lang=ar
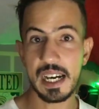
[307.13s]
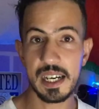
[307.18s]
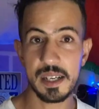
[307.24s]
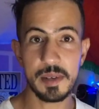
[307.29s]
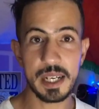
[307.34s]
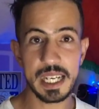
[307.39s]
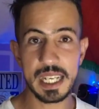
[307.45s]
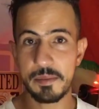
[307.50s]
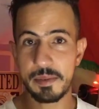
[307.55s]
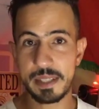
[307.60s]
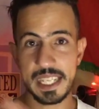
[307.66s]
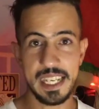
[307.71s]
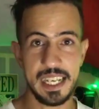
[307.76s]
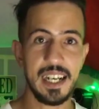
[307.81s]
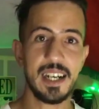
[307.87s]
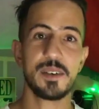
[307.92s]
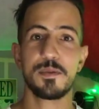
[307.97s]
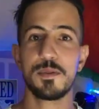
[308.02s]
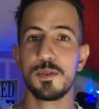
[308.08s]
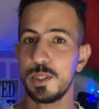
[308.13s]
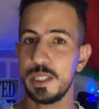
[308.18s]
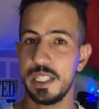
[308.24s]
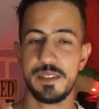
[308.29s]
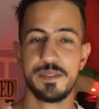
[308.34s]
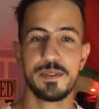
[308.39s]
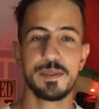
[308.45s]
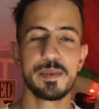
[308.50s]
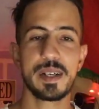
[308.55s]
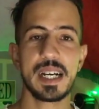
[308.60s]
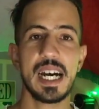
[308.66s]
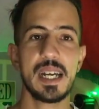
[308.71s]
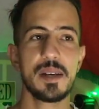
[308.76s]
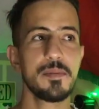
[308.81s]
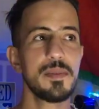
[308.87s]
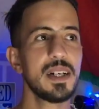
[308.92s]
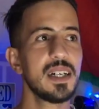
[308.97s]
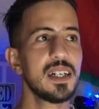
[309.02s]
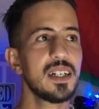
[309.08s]
مغرب كيعرفو يعرف
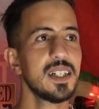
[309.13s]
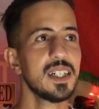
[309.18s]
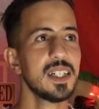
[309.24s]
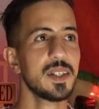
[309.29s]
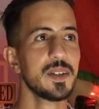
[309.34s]
المغاربه